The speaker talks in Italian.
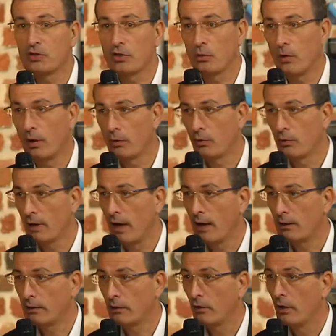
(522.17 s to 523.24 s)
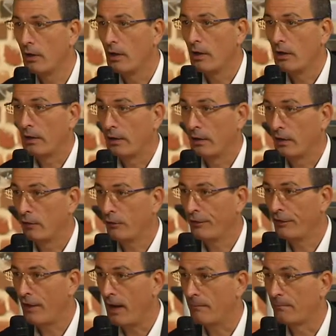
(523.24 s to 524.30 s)
c'è qualcun altro che lo
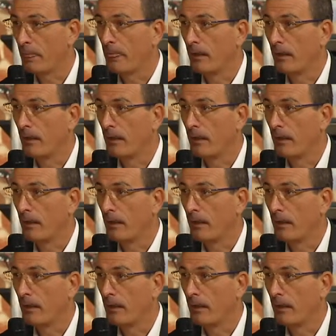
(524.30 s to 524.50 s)
fa.